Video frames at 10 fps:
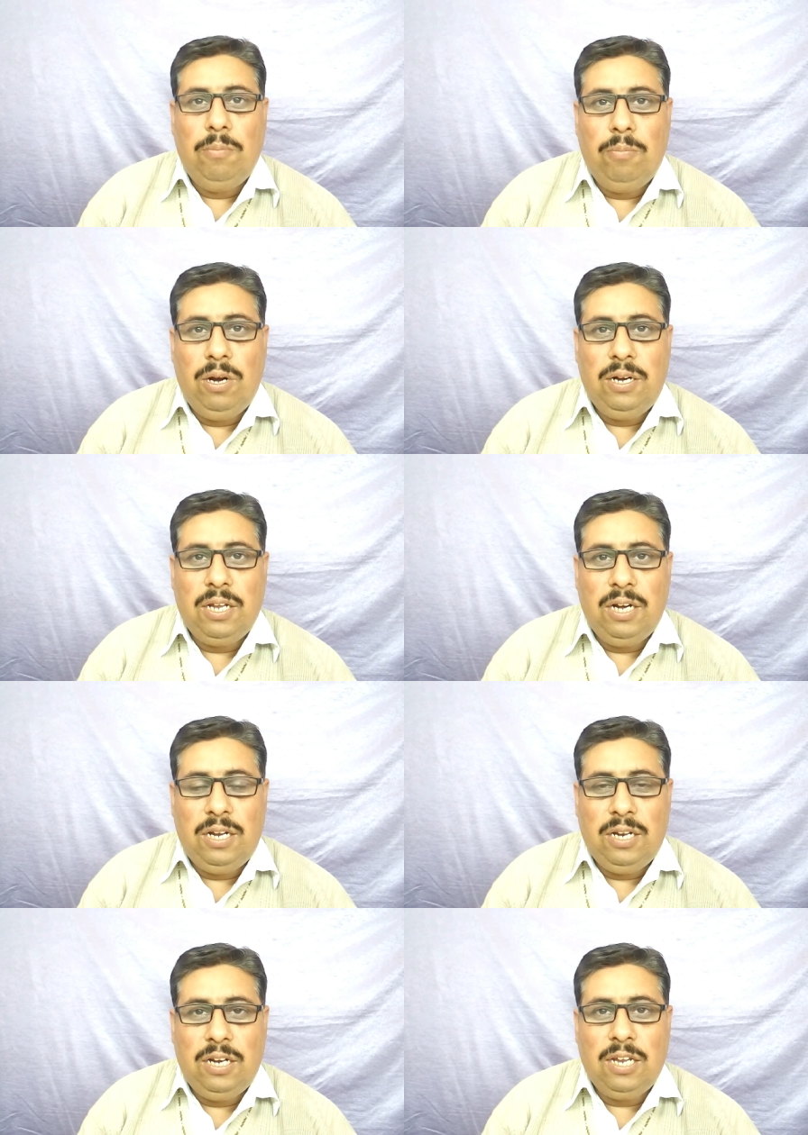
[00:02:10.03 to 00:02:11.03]
ब्लड
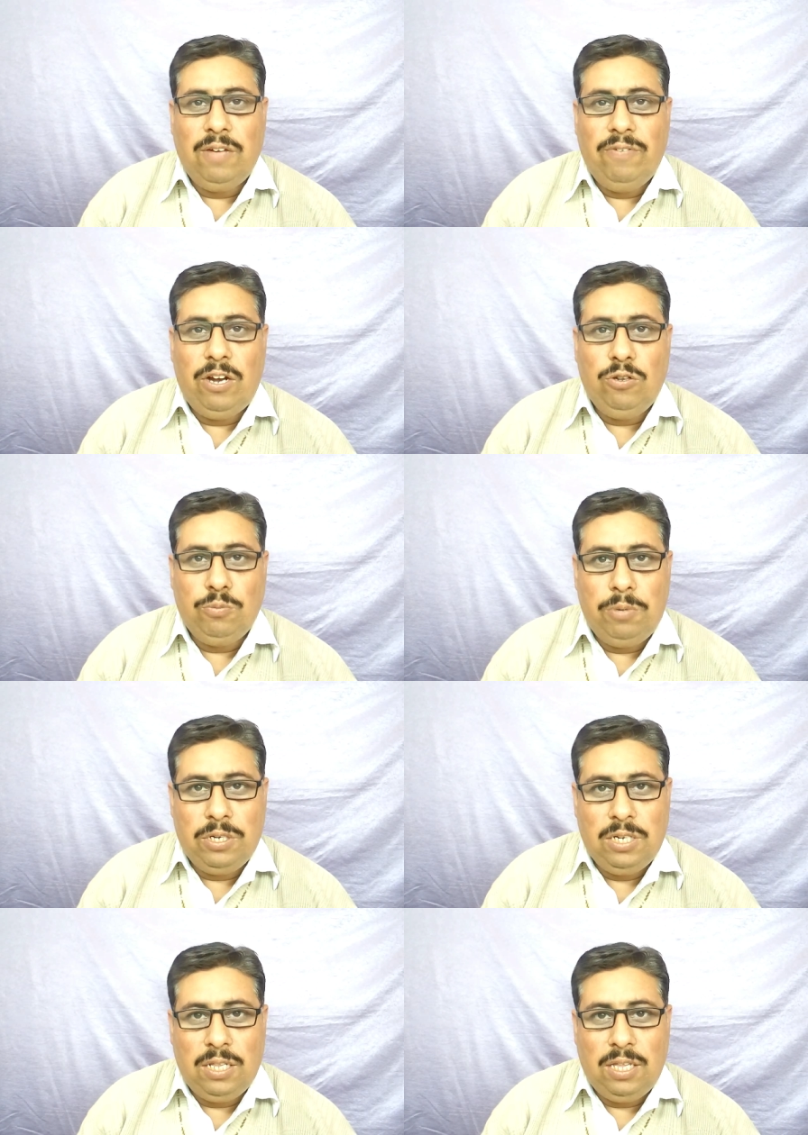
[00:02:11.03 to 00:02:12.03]
क्रिएटिनिन के वैल्यूज़ बढ़
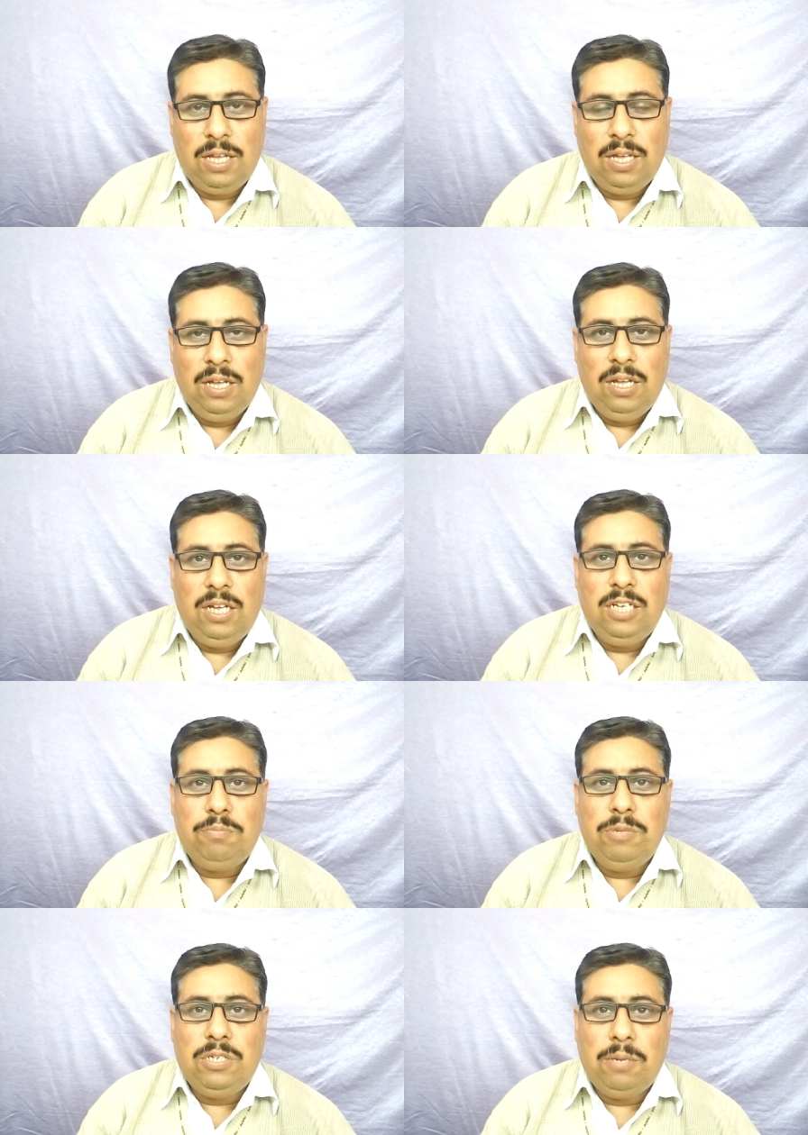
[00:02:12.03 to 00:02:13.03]
जाते हैं
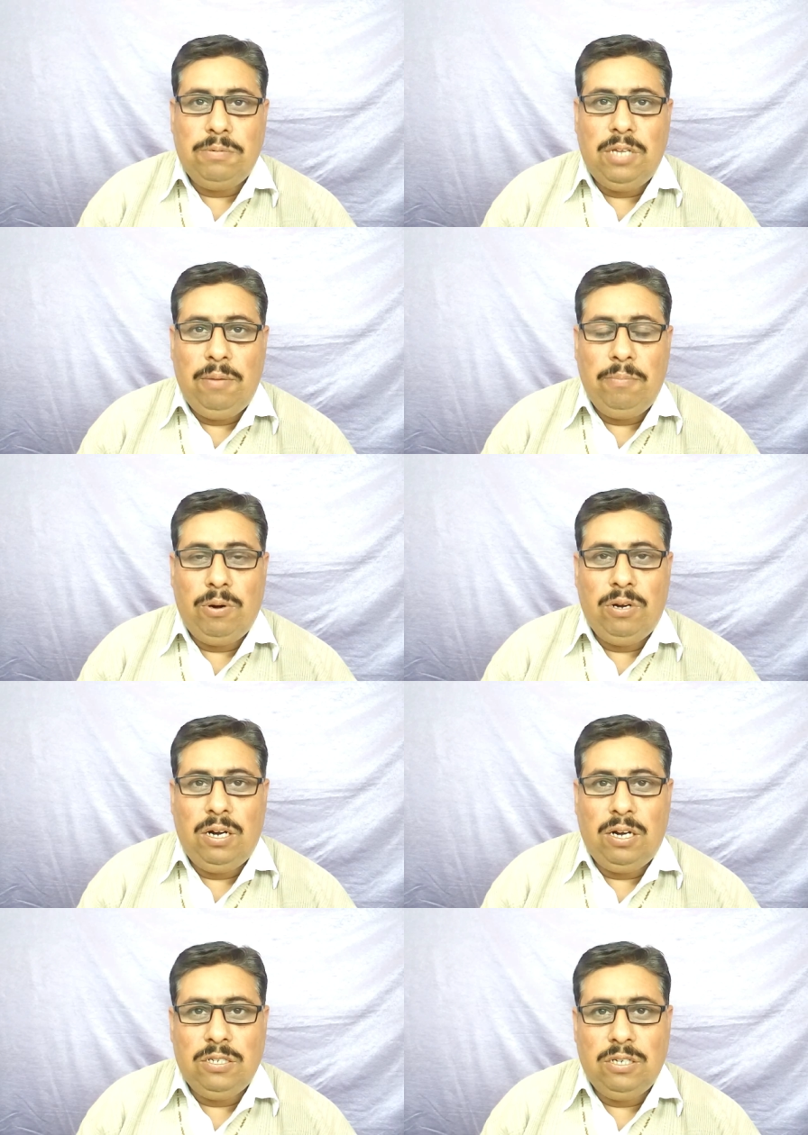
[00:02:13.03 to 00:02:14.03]
इसमें सबसे
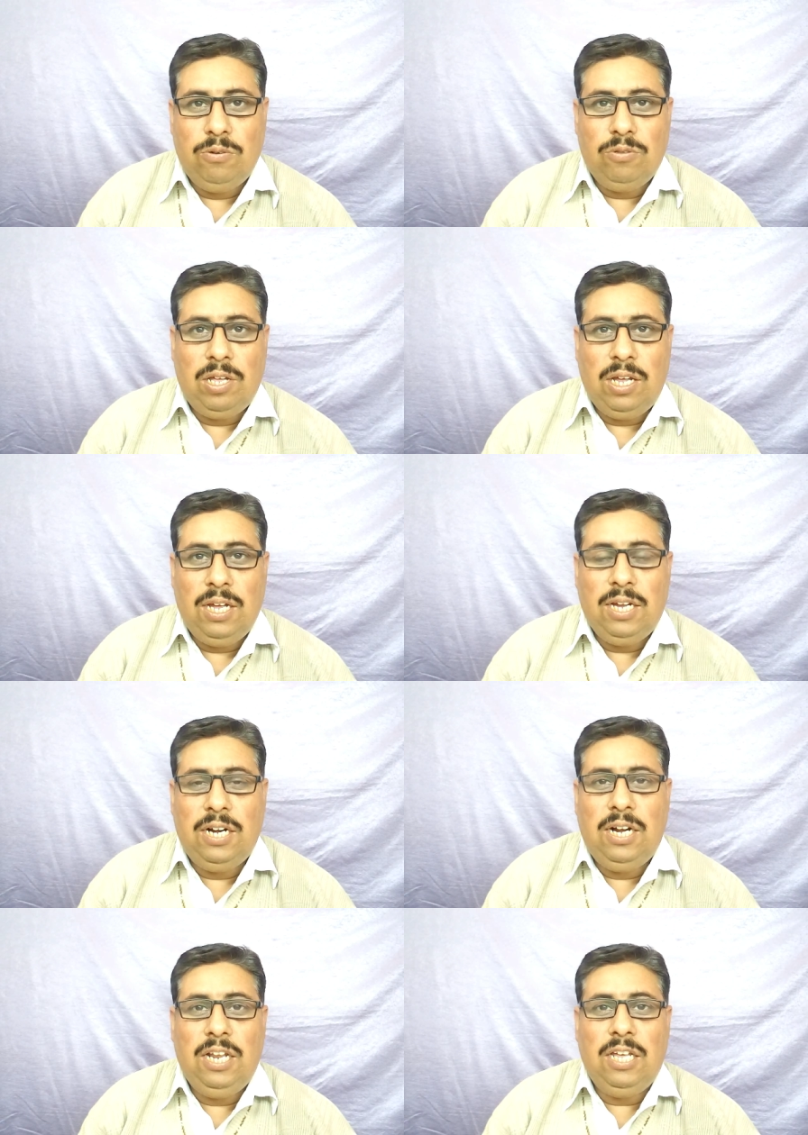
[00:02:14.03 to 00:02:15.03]
इम्पॉर्टेंट रीज़न होता है
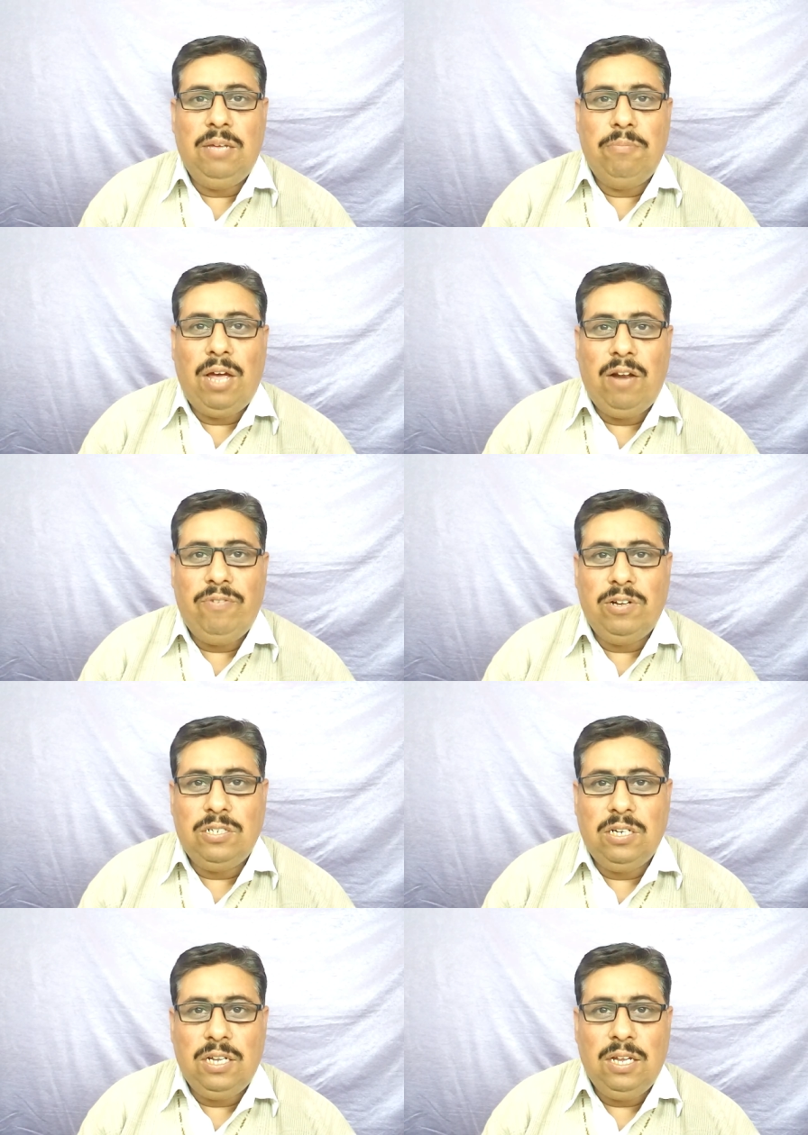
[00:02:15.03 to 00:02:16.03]
किडनी की मैल
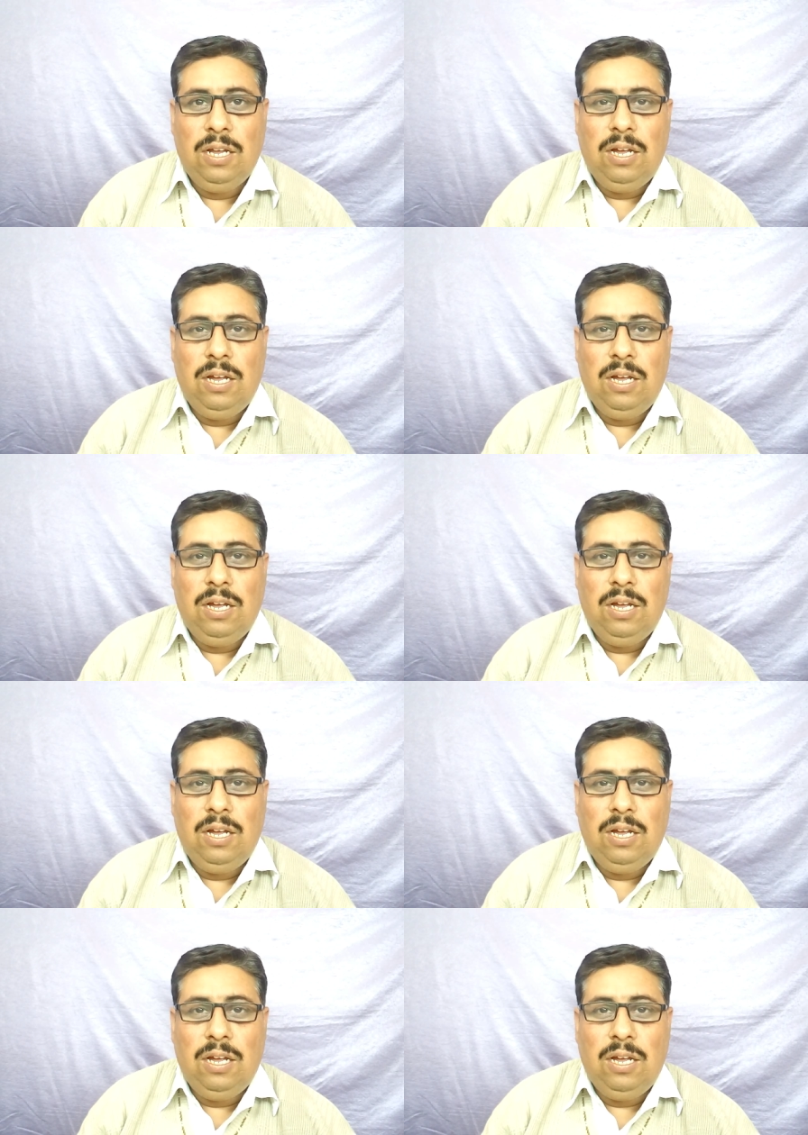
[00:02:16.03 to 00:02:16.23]
फंक्शनिंग